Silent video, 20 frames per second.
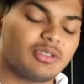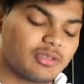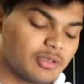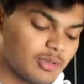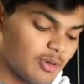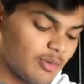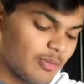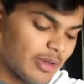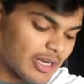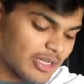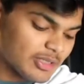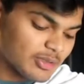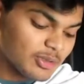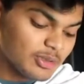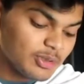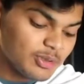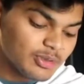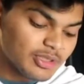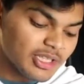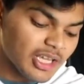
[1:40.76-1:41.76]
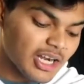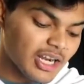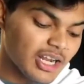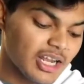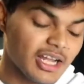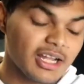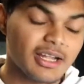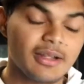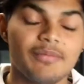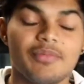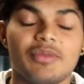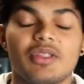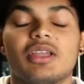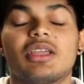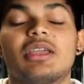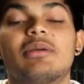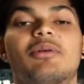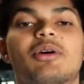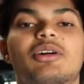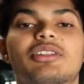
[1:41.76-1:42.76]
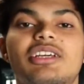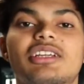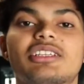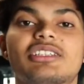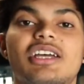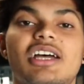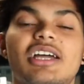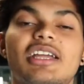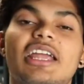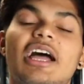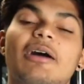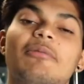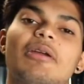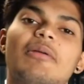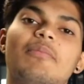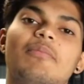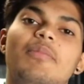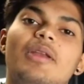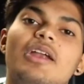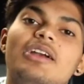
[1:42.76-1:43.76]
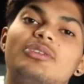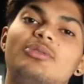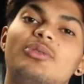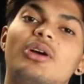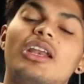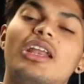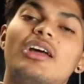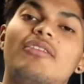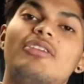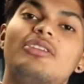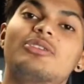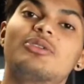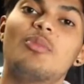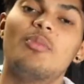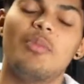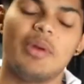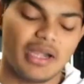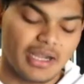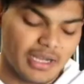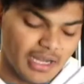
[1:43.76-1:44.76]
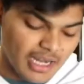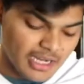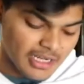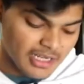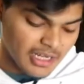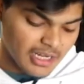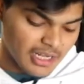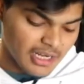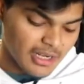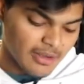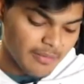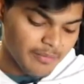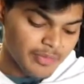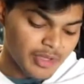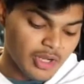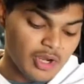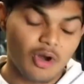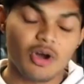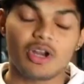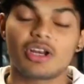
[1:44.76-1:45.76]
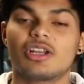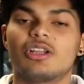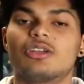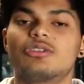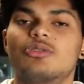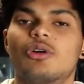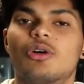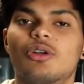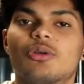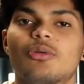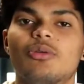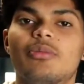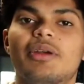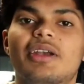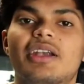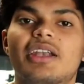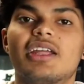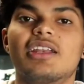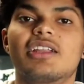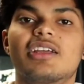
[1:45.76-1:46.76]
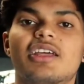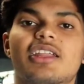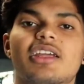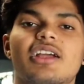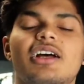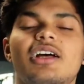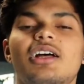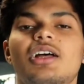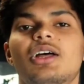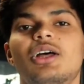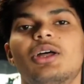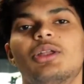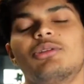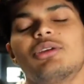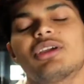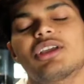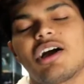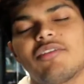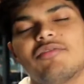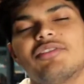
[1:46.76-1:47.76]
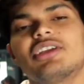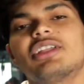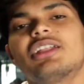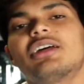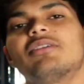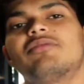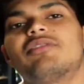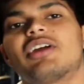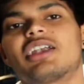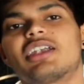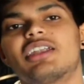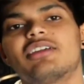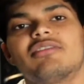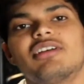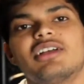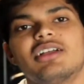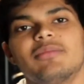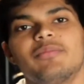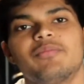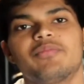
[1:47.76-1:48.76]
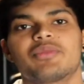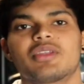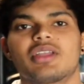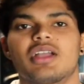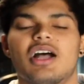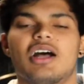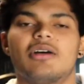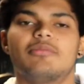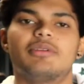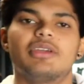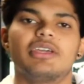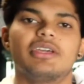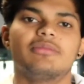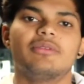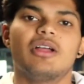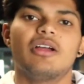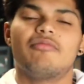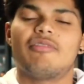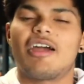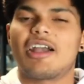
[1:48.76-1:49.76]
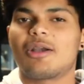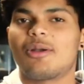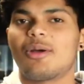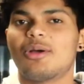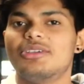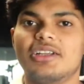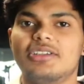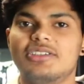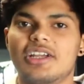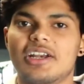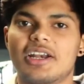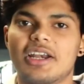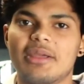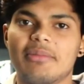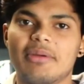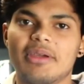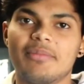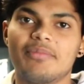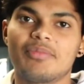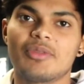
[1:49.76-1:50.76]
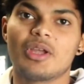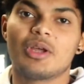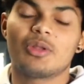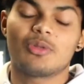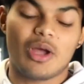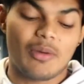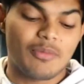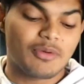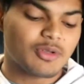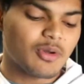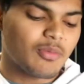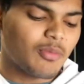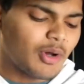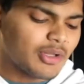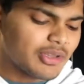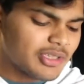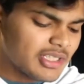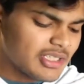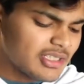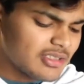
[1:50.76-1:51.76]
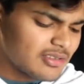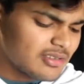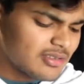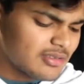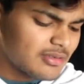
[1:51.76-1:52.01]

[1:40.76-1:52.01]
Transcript: सो so, मैंने इसको यूज़ कर रखा है ये बहुत ही अच्छा है ये आपके ब्लड शुगर लेवल्स को मेंटेन करेगा और कोलेस्ट्रॉल को भी मेंटेन करेगा ये काफ़ी ज़्यादा इफेक्टिव है आपके फैट लॉस जर्नी में तो आप इसको बहुत ही